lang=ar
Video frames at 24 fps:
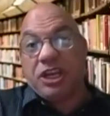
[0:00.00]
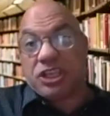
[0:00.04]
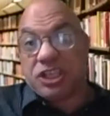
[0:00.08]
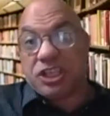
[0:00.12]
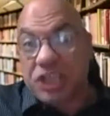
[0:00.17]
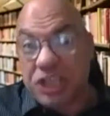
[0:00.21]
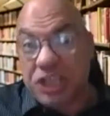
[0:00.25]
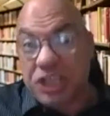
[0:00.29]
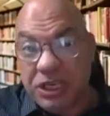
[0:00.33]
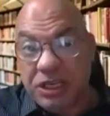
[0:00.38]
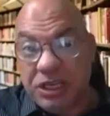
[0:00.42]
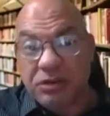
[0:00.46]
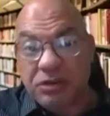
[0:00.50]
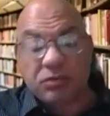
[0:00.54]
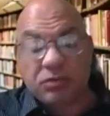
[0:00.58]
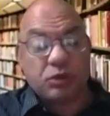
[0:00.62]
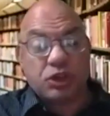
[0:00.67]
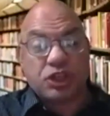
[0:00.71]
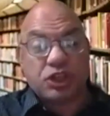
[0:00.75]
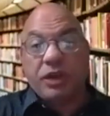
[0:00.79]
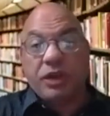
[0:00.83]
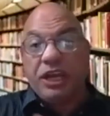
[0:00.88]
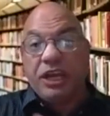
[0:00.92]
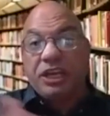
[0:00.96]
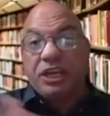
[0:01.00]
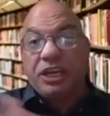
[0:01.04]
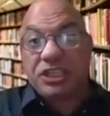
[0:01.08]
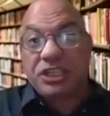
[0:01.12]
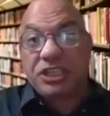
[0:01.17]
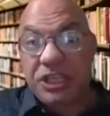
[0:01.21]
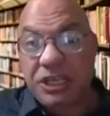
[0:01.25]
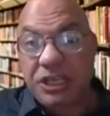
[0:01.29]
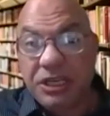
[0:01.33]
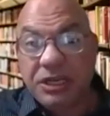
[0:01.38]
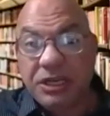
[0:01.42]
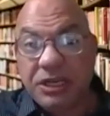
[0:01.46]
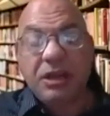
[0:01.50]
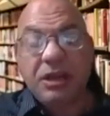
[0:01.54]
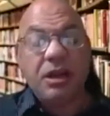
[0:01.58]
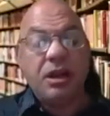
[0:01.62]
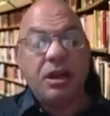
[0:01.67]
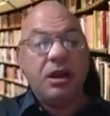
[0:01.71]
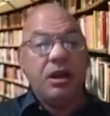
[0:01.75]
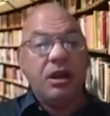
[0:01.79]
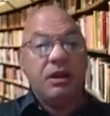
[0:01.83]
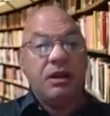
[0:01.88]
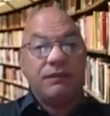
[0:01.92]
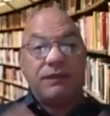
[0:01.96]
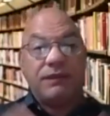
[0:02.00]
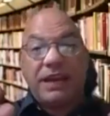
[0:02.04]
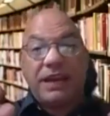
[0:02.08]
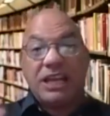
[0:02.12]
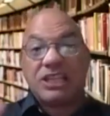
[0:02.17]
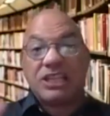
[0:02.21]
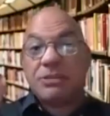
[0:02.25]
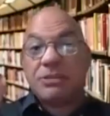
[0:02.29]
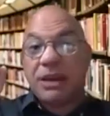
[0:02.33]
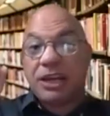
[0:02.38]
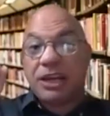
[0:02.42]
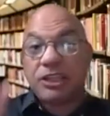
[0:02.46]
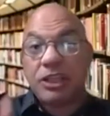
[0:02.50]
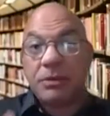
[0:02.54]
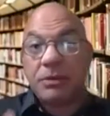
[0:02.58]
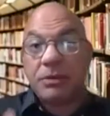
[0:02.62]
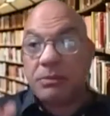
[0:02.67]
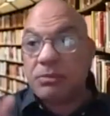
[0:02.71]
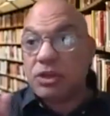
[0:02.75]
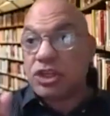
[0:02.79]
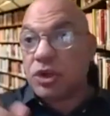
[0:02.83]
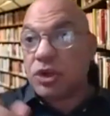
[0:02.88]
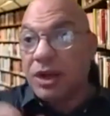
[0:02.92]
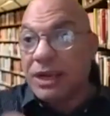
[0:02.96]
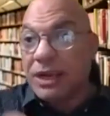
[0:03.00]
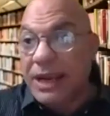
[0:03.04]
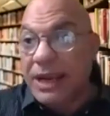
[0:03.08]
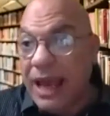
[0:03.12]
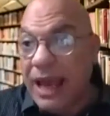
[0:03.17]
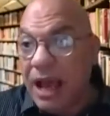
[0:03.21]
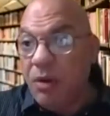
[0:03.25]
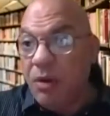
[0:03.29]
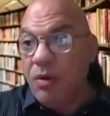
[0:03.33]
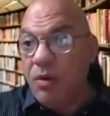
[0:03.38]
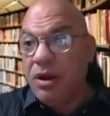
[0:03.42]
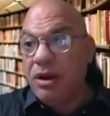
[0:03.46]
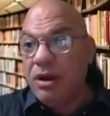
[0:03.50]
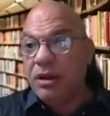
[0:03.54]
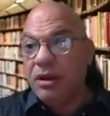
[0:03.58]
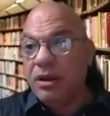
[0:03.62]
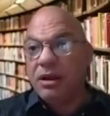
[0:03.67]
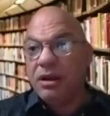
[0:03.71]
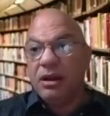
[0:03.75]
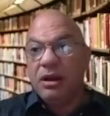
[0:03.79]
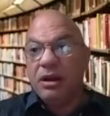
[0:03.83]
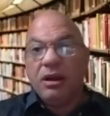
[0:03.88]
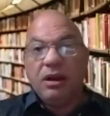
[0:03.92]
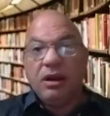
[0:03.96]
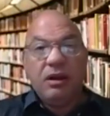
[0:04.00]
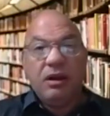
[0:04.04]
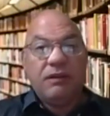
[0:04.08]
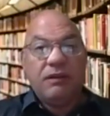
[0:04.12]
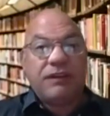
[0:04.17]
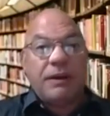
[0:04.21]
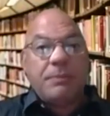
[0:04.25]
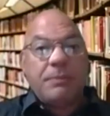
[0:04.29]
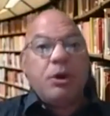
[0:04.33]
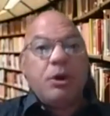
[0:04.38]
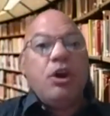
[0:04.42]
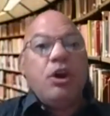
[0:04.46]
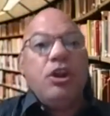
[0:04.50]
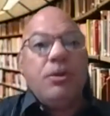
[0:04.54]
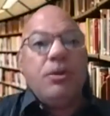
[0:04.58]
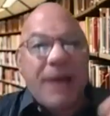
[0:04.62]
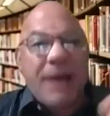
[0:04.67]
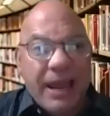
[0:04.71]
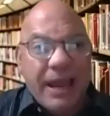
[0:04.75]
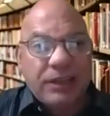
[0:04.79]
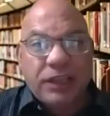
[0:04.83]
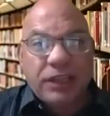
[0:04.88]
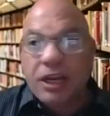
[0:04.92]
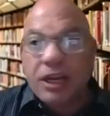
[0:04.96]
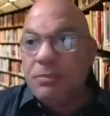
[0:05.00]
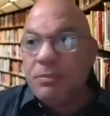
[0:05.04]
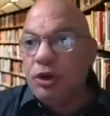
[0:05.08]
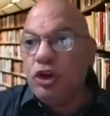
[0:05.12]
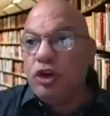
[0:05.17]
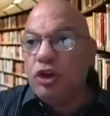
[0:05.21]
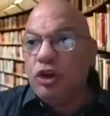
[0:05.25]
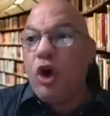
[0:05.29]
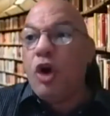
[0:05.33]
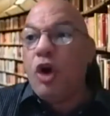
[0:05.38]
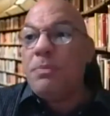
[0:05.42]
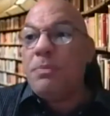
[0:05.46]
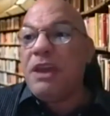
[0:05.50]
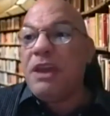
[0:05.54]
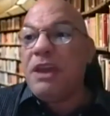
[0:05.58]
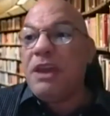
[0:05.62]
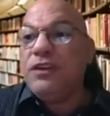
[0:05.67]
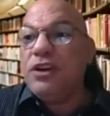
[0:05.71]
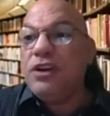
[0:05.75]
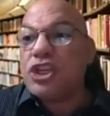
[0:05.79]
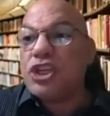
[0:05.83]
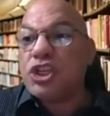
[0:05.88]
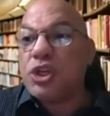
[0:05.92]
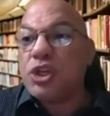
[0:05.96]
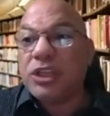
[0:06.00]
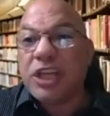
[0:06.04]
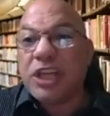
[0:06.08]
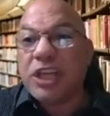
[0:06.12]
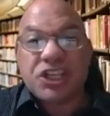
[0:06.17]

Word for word: كتير ومستويات كتير فلازم اختبر مستواك الاول فبيقول له بقى ايه التاني بيقول له هو بيقفل الصوت